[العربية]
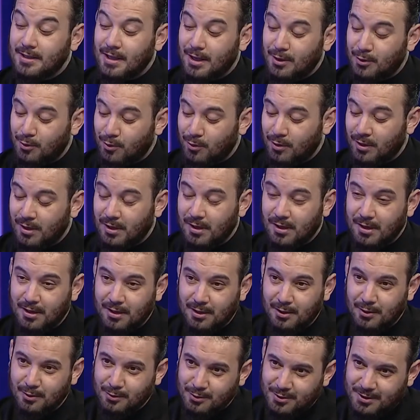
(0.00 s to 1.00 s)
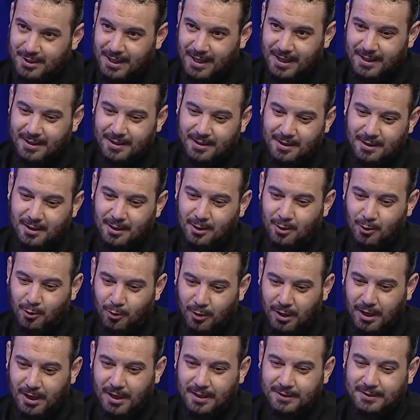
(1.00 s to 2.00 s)
أنه الأستاذ
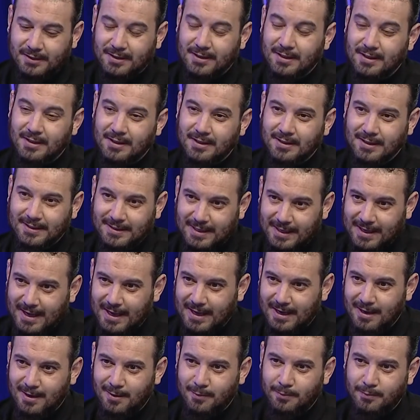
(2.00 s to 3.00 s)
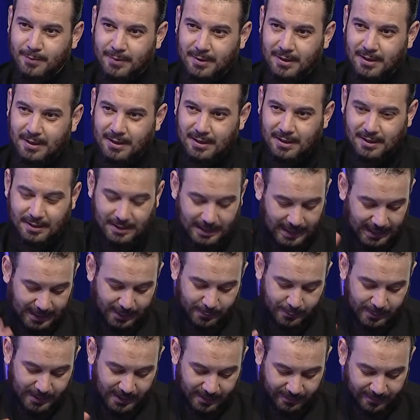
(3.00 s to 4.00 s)
اللغات يتكلم
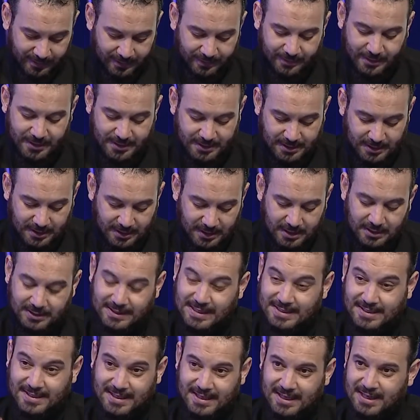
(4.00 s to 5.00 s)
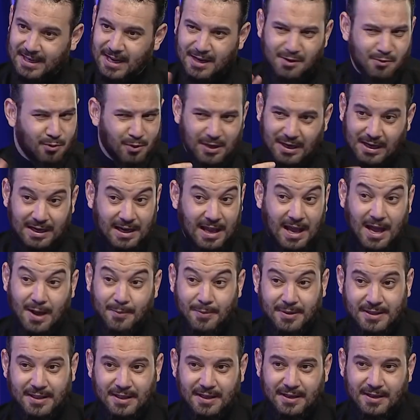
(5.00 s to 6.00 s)
بالعربية في الفصل تسهيلا ولا لا
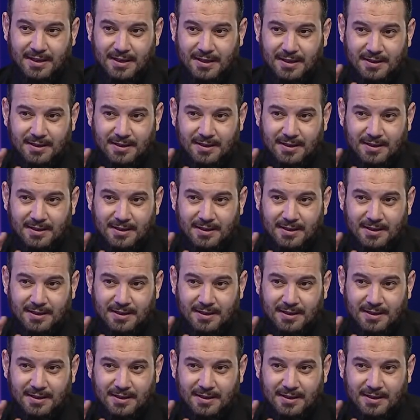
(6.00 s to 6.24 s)
أبدا